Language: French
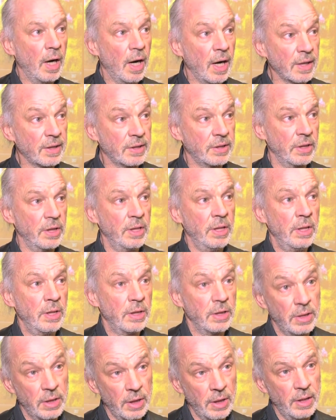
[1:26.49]
accès
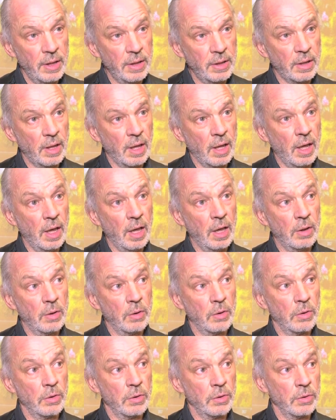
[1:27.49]
direct à des
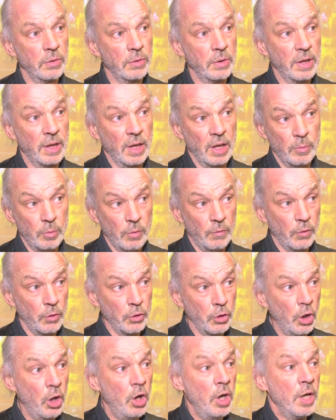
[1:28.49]
euh, grandes
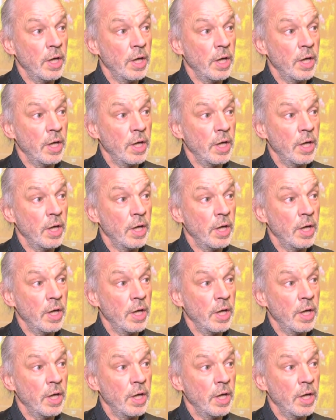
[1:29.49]
profondeurs,